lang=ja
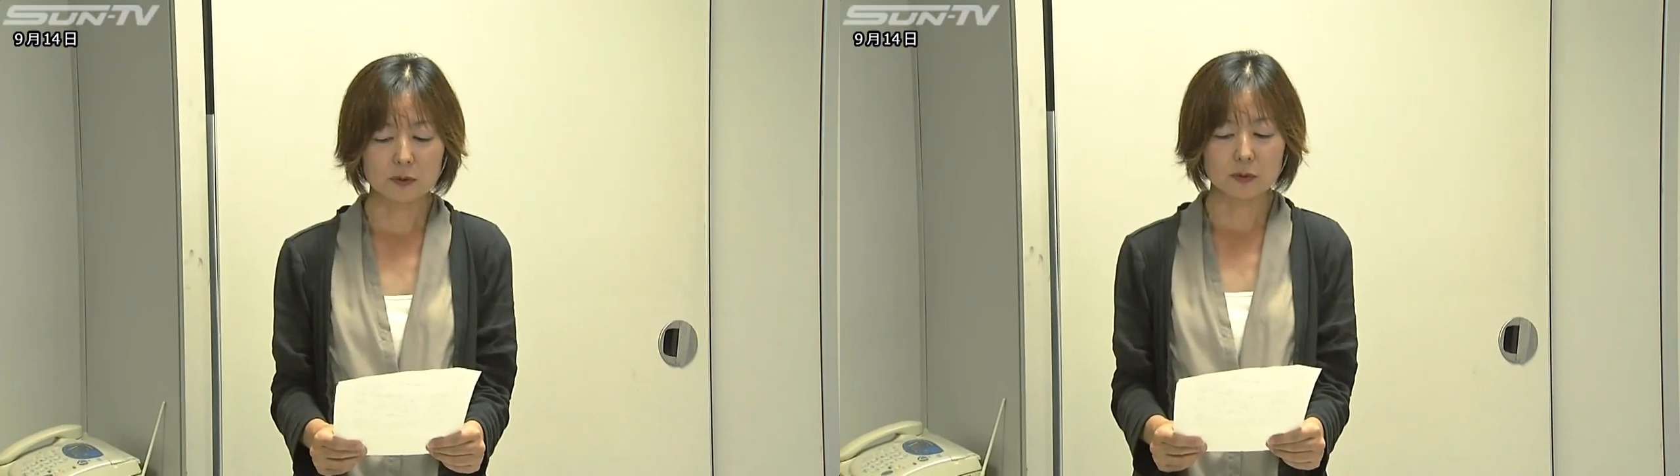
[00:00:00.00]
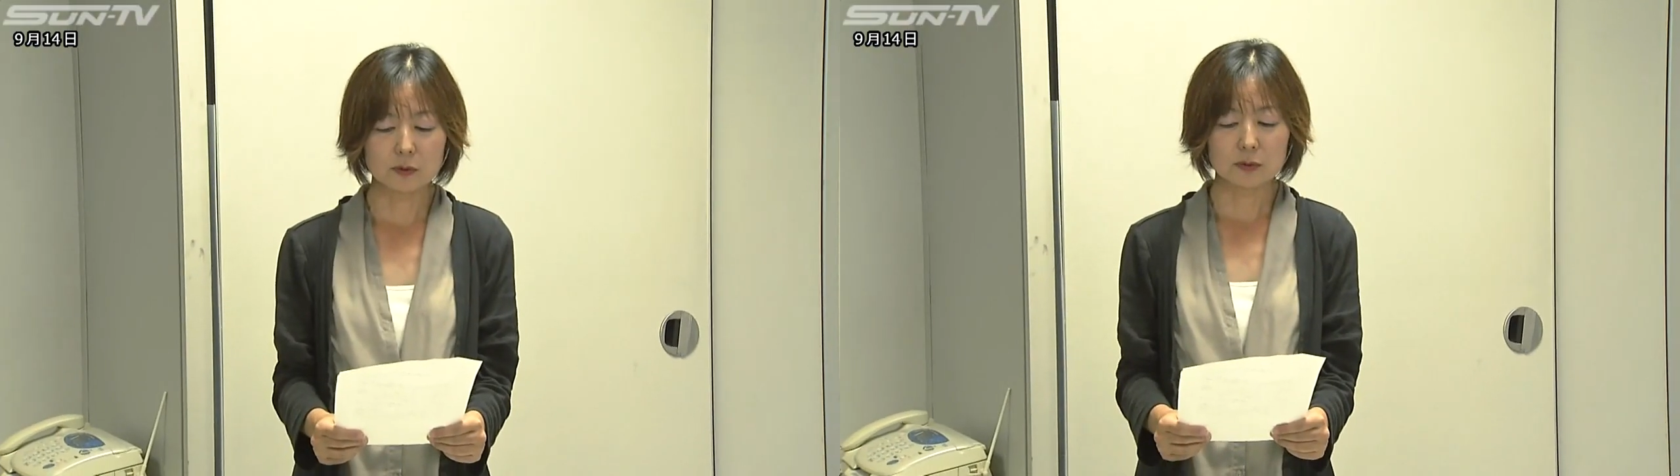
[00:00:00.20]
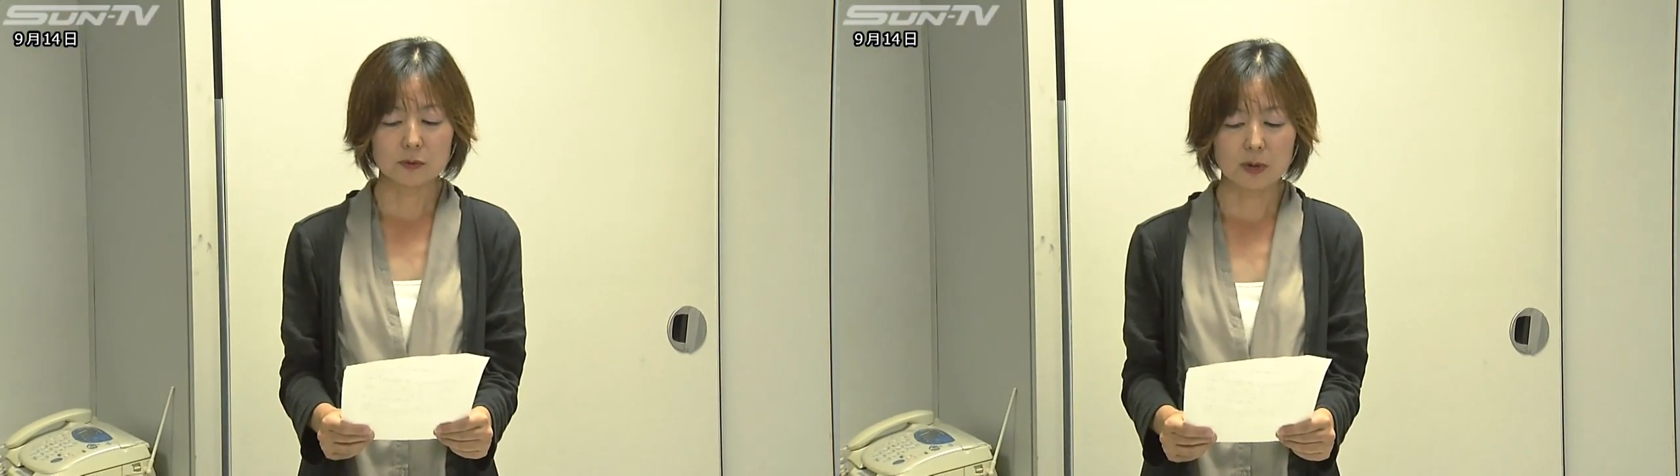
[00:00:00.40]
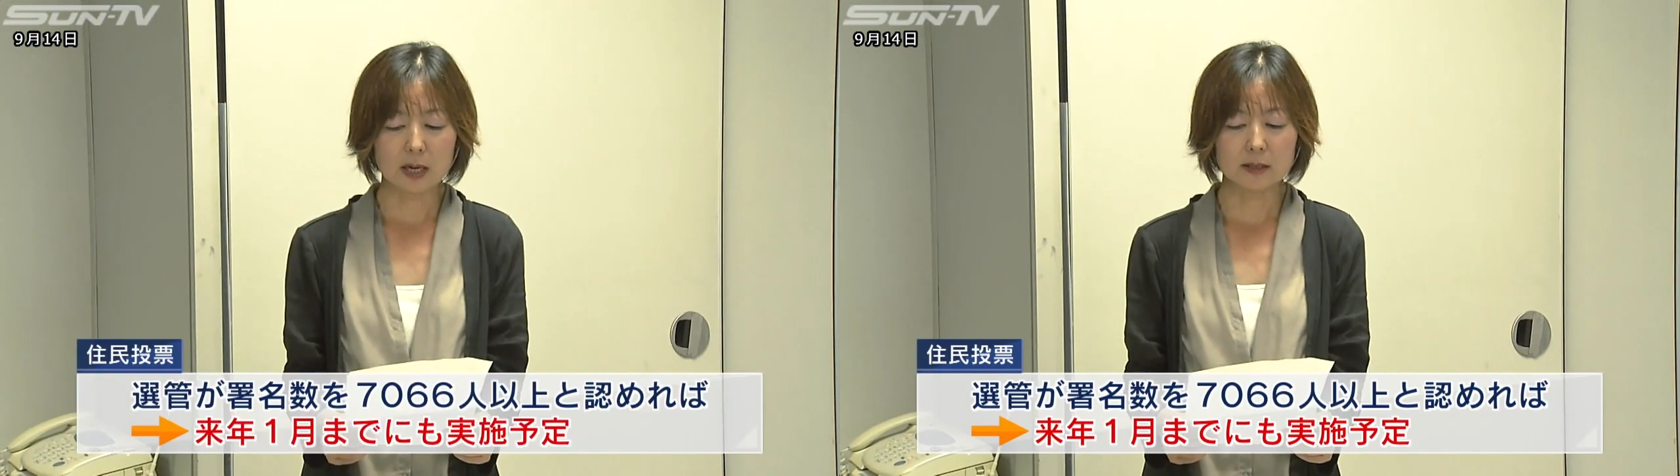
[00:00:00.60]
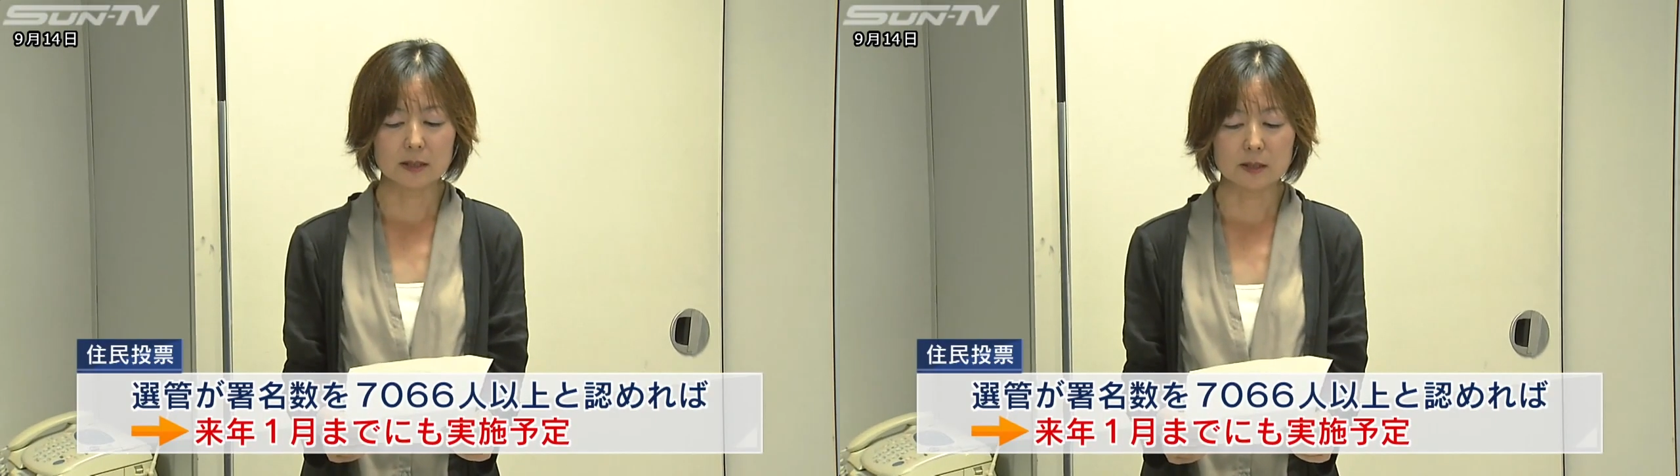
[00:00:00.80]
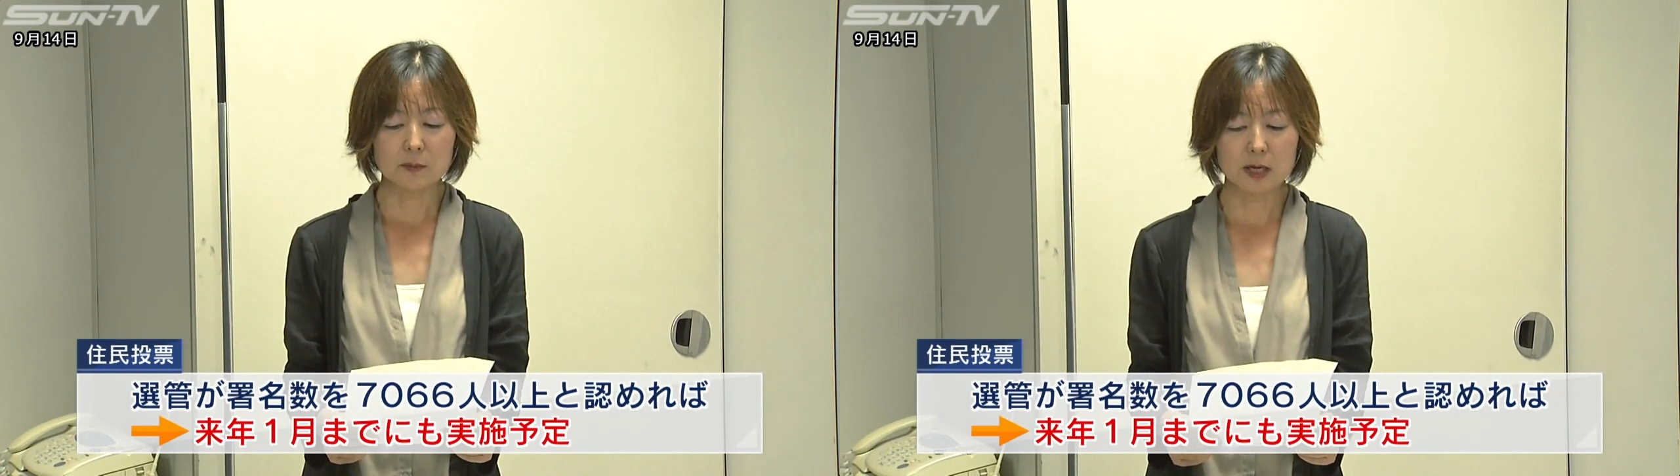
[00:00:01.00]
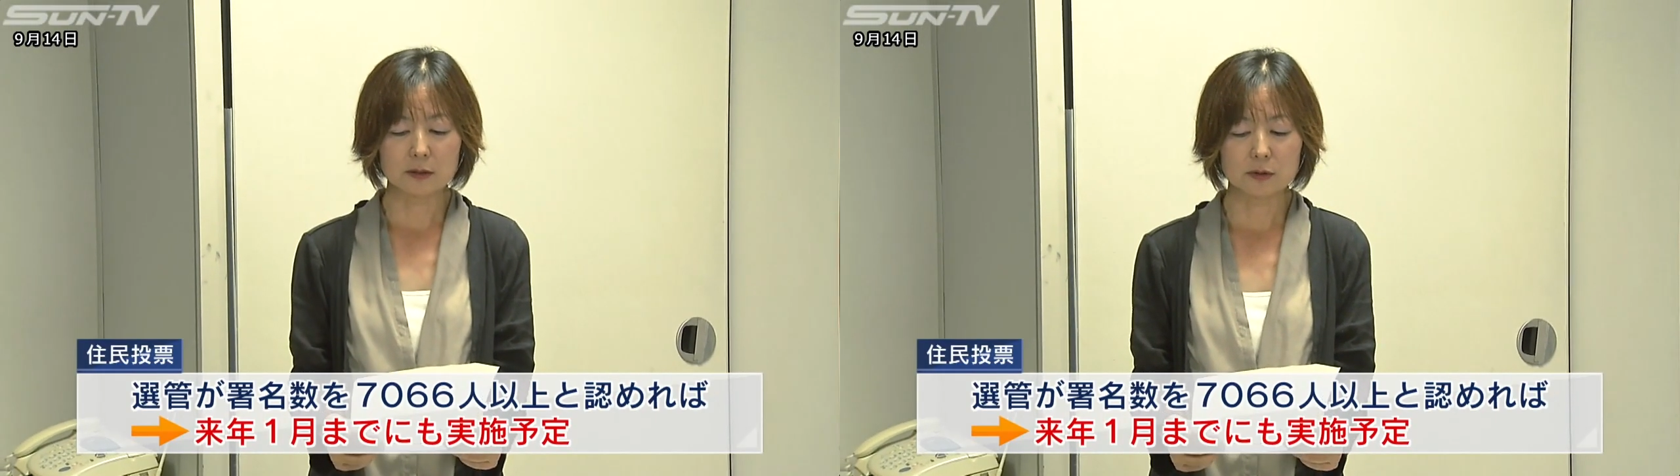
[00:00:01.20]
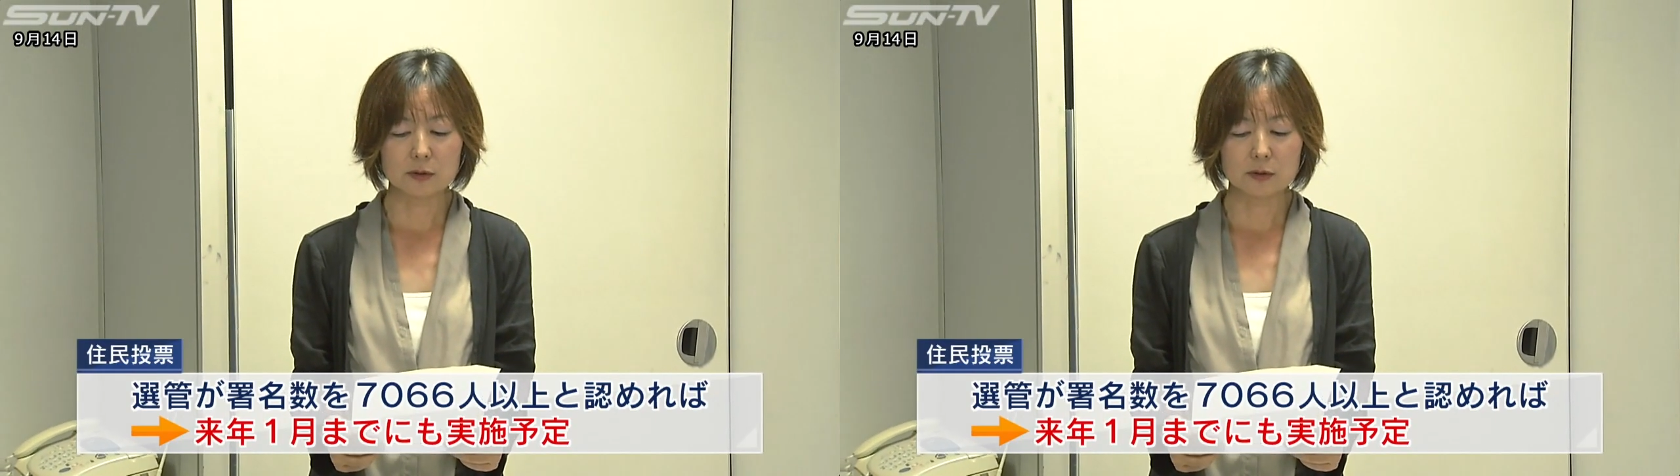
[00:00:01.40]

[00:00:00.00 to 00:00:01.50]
選挙管理委員会